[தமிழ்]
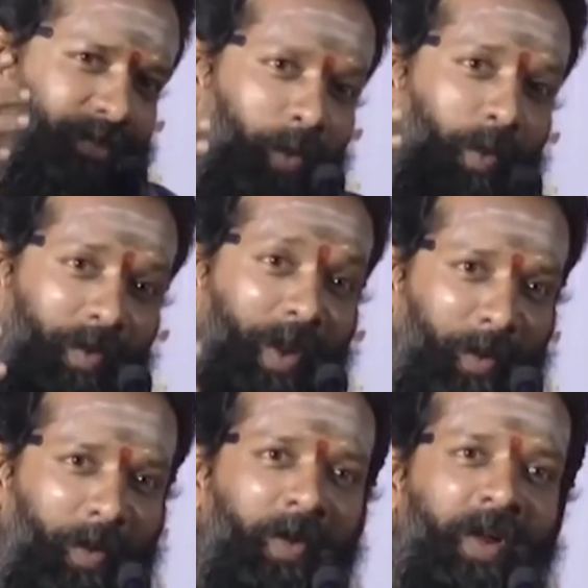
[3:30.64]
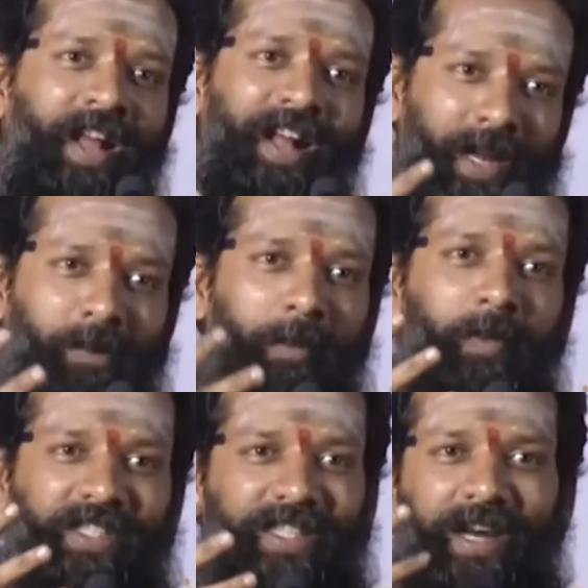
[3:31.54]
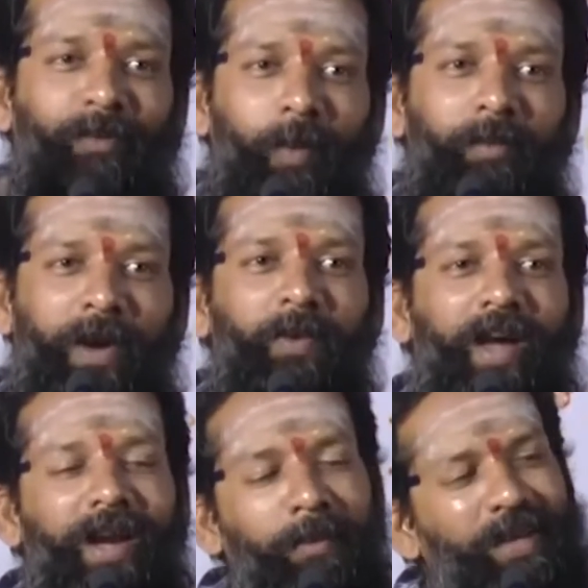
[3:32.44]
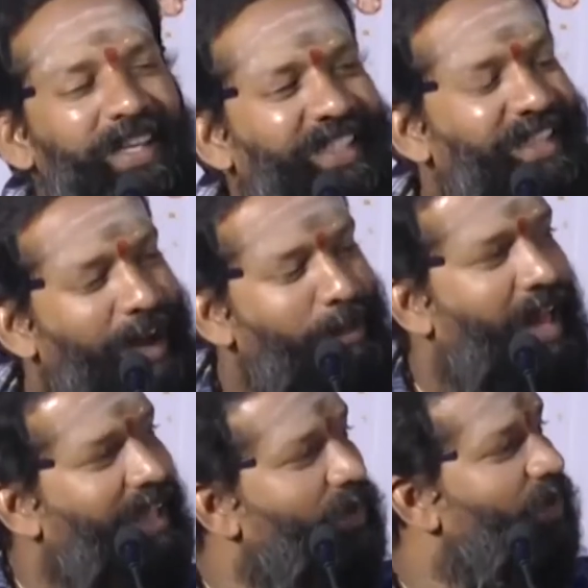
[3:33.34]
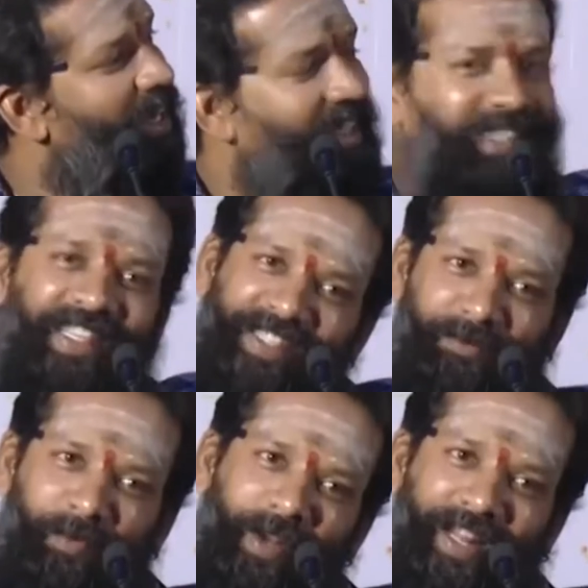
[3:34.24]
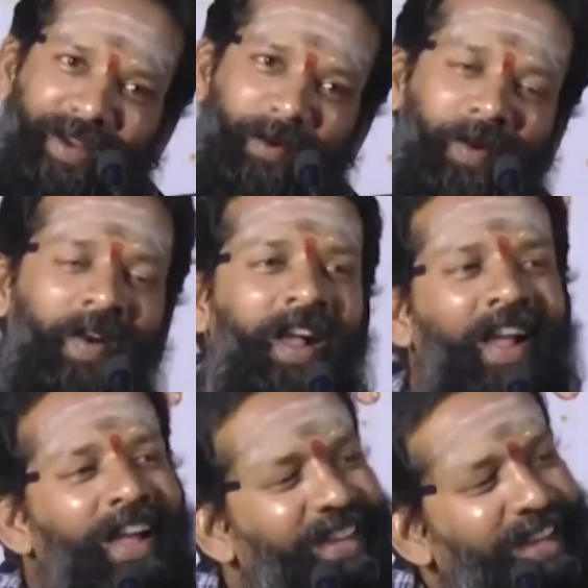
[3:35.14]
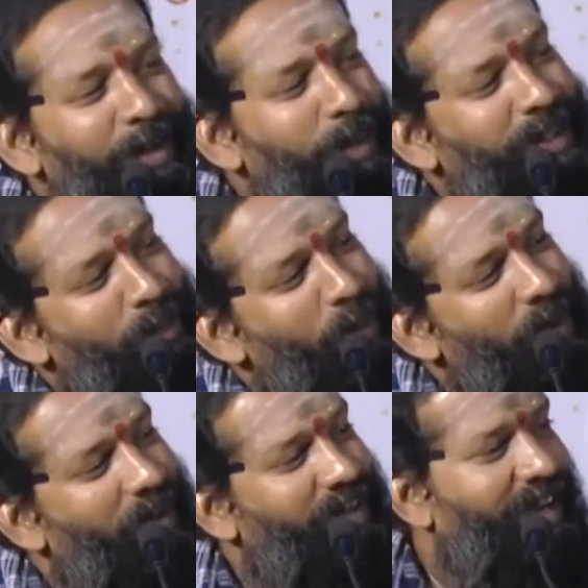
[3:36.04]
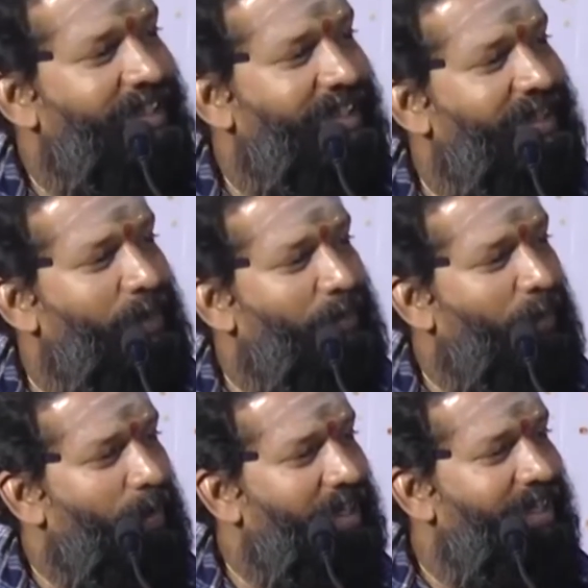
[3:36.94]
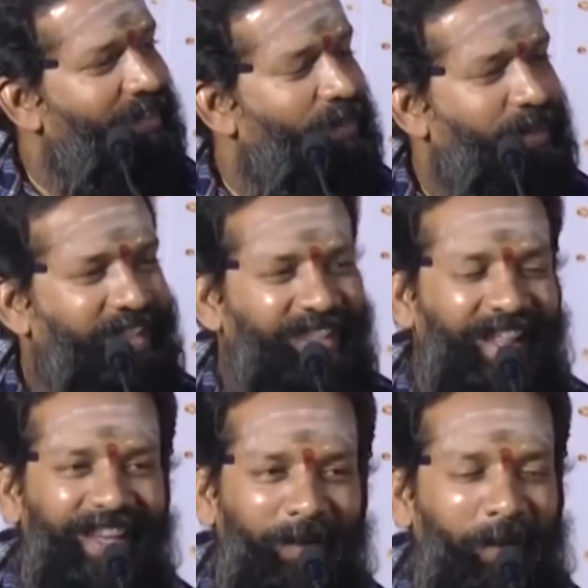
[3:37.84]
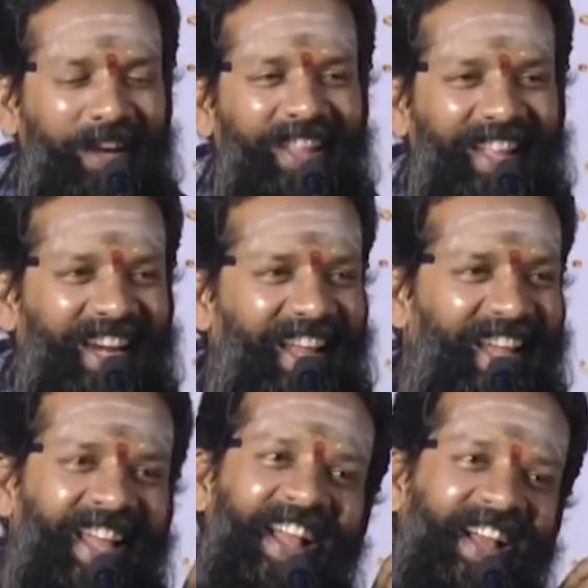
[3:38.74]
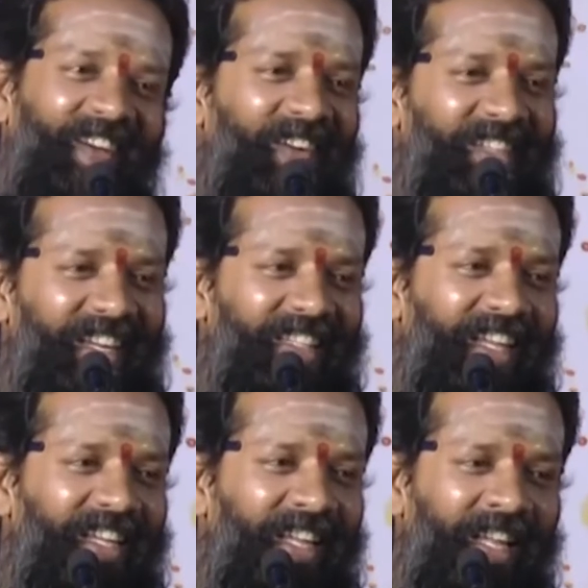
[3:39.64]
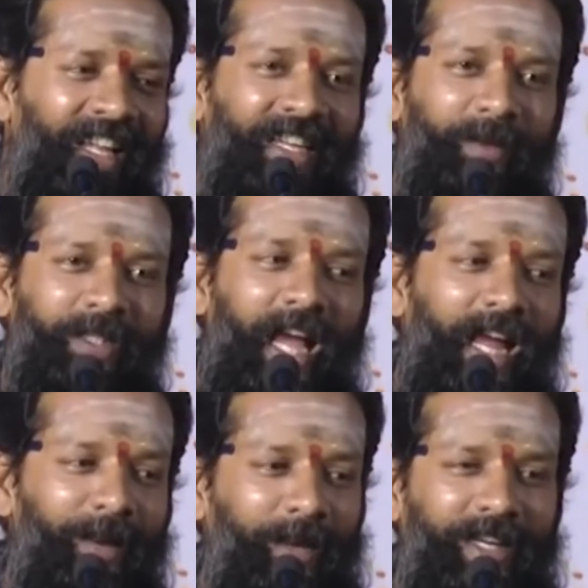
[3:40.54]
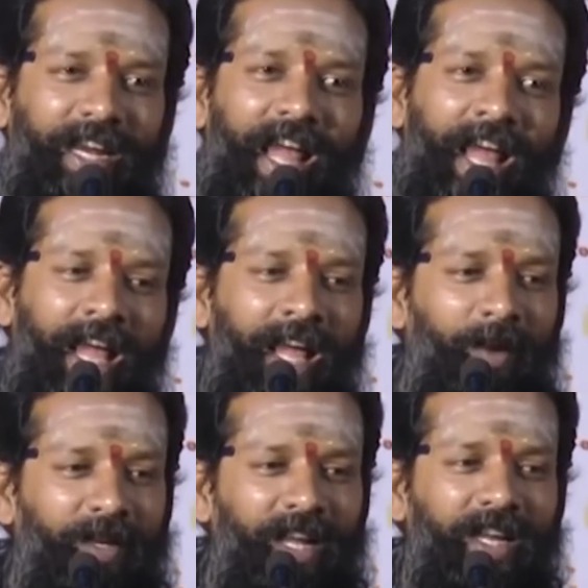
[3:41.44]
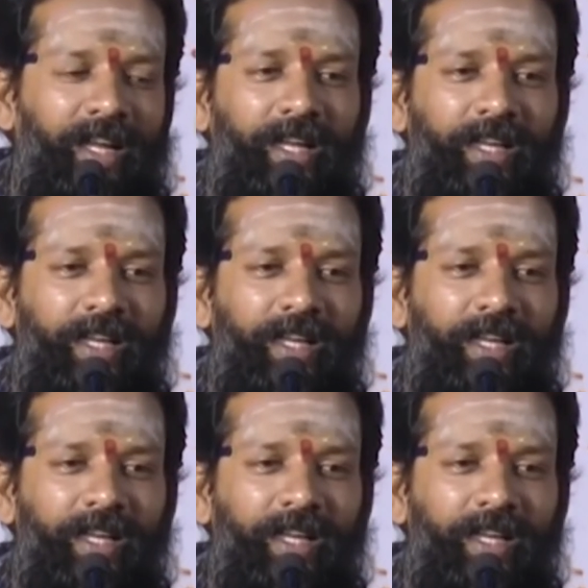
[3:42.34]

ஃபோன் வரணும் கண்டிப்பாக பிடிச்சதுன்னா ஃபோன் பண்ணுவார் அப்படின்னு நினச்சிட்டு நாங்கள் போய் ஆஸ் யூஷுவலாக டிஸ்கஸிங் போயிட்டே இருக்கோம் திடீர்னு பார்த்தா மூணாவது நாள் ஒரு ஃபோனு ஃபோன் எந்த நம்பர்னு தெரியல திரு எடுத்தாரு என்ன மச்சா என்ன பண்ணுங்க அப்படின்னாங்க